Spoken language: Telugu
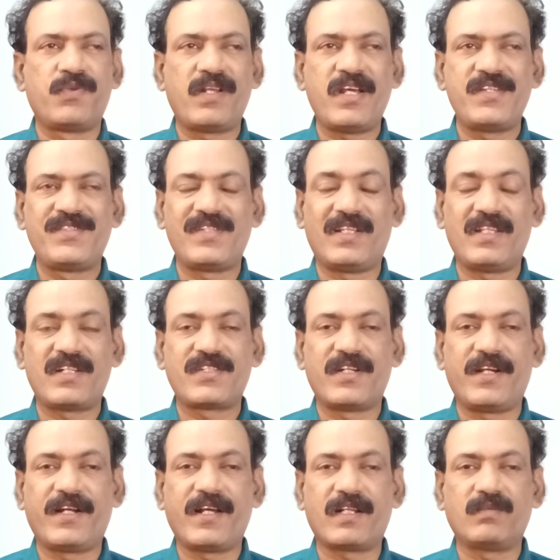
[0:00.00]
ఈ సురేష్
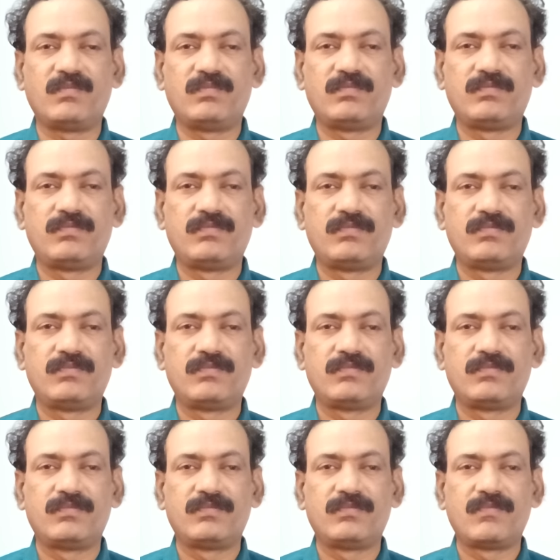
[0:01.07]
చంద్రశేఖర్
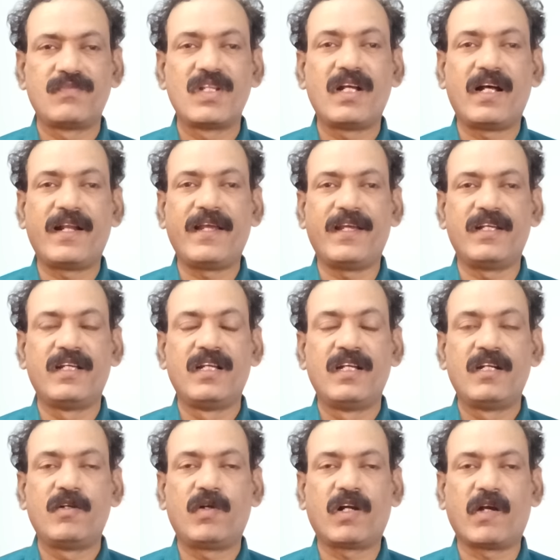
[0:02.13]
అనే
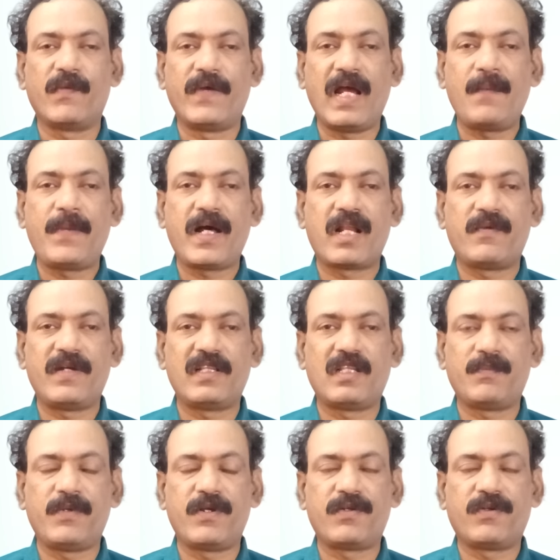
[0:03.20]
ఒక
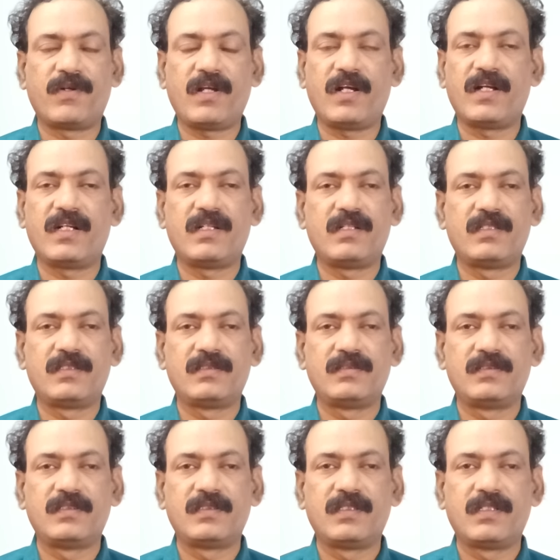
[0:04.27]
వ్యాపారవేత్త పేరు కూడా
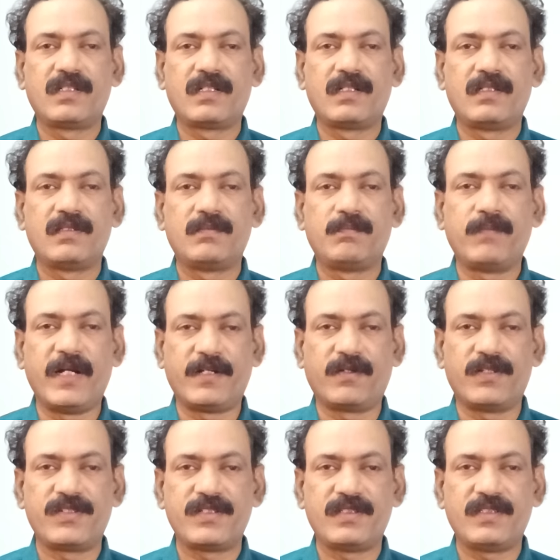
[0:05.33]

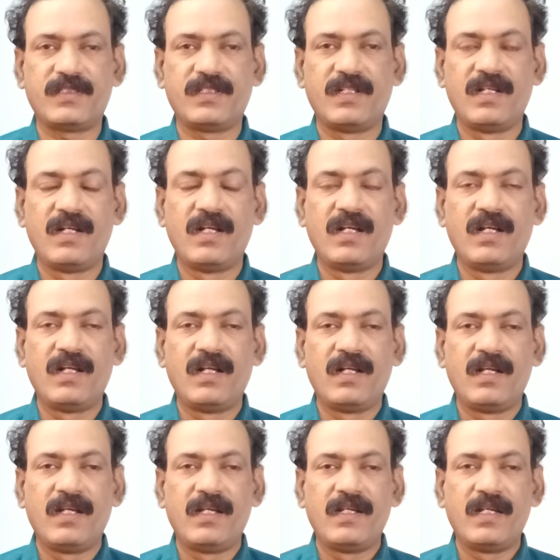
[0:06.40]
బయటకు వచ్చింది
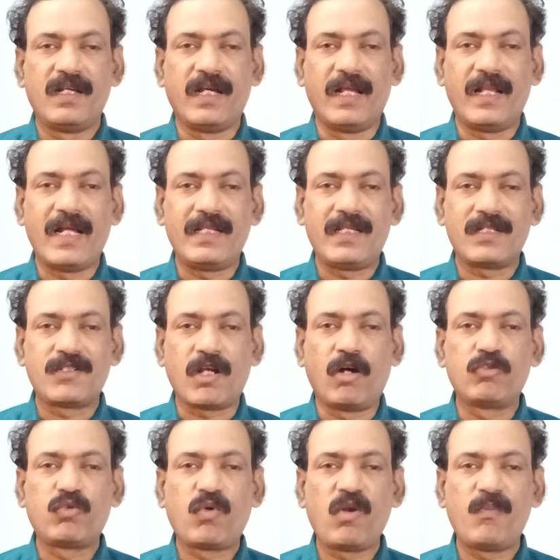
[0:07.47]
ఏదైతే
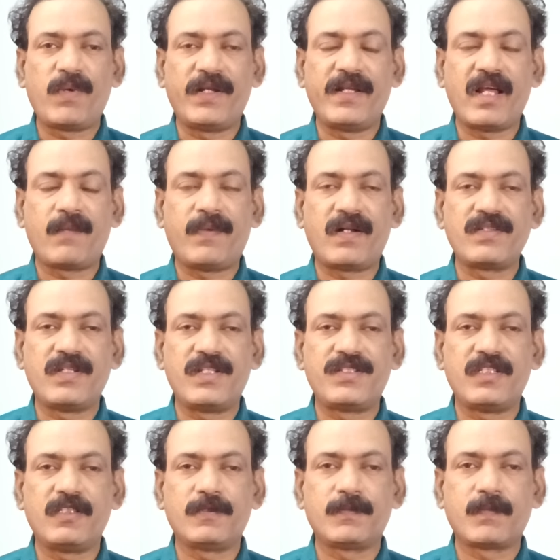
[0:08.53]
సౌత్ గ్రూప్ అని ఏర్పాటు
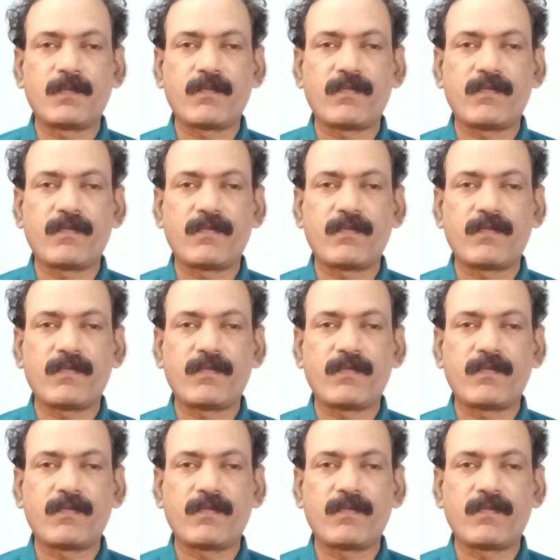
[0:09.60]
చేసి